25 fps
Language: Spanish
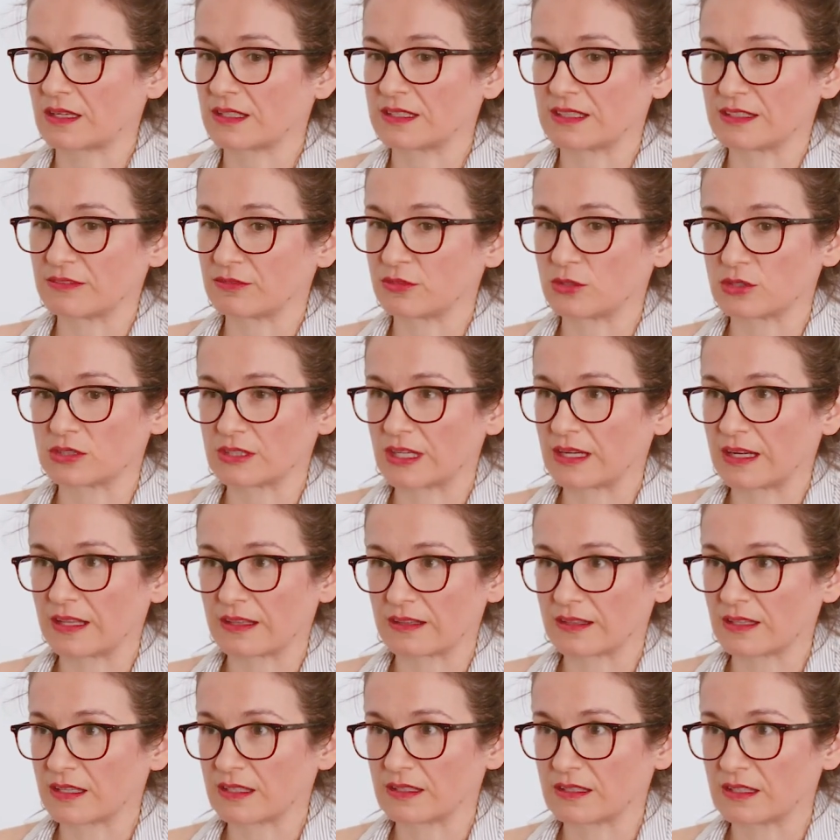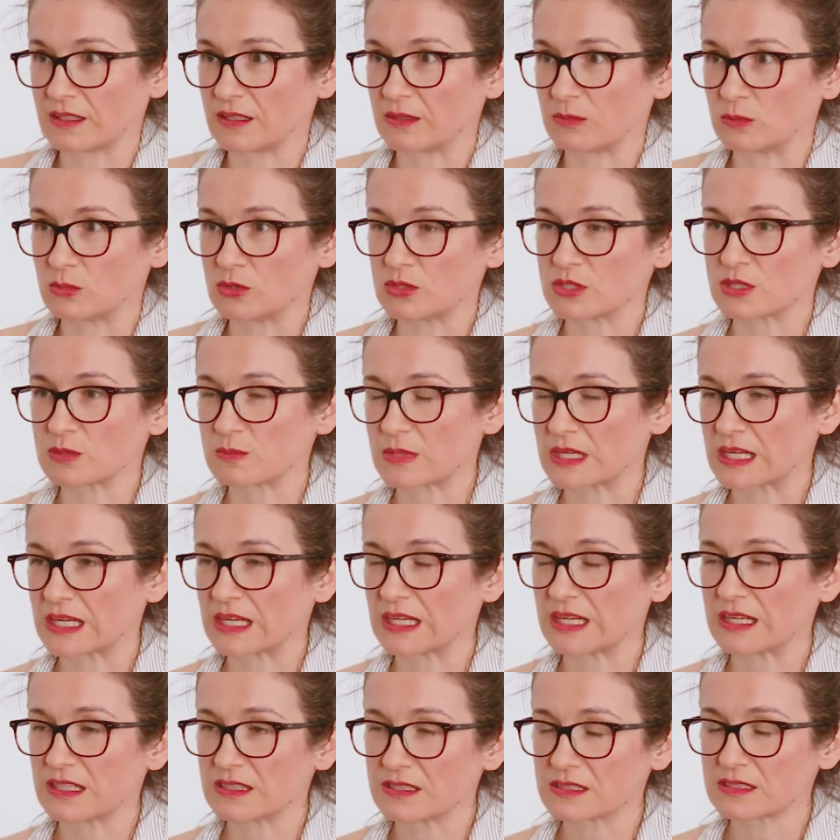te fortalecen de muchas
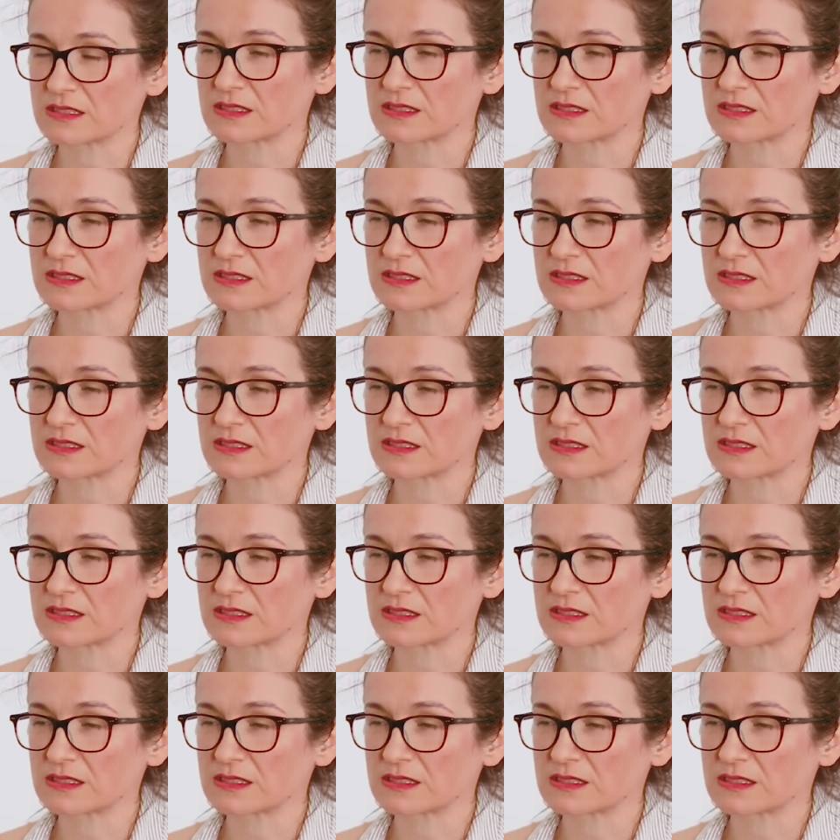maneras.